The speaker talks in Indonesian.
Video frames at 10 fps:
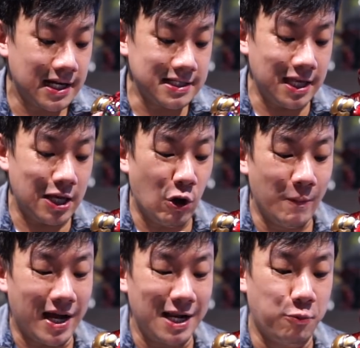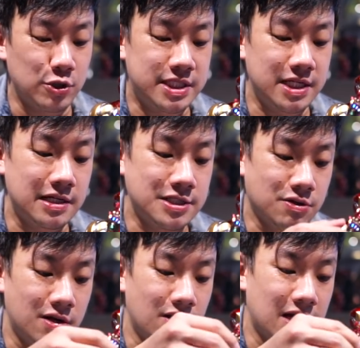Nanti gue bakal pose
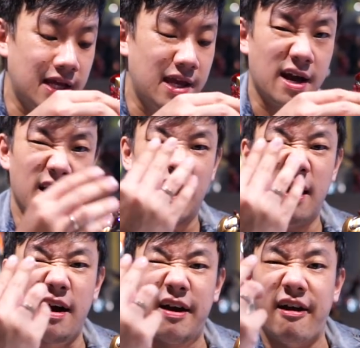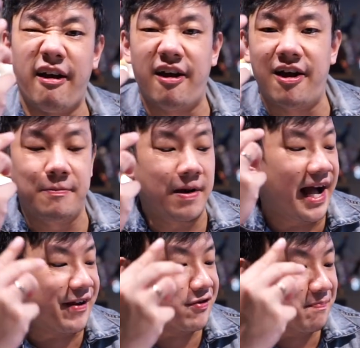seolah-olah dia ya I am
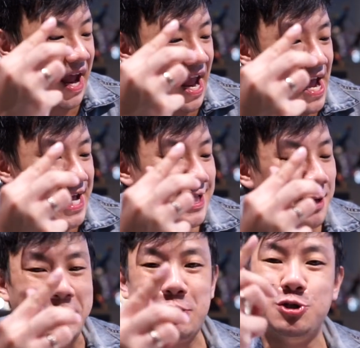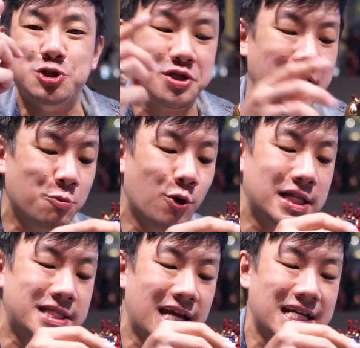Iron Man. Tapi itu cocoknya
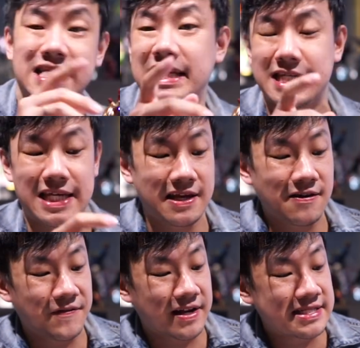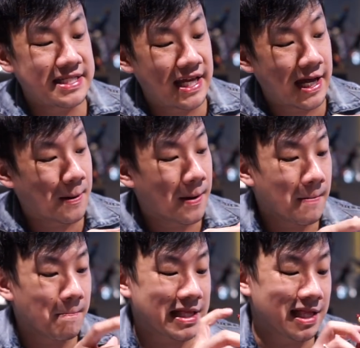buat yang nanti sih. Versi yang
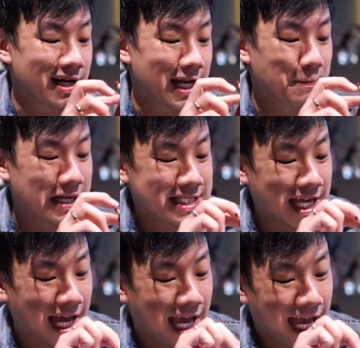battle damage ya.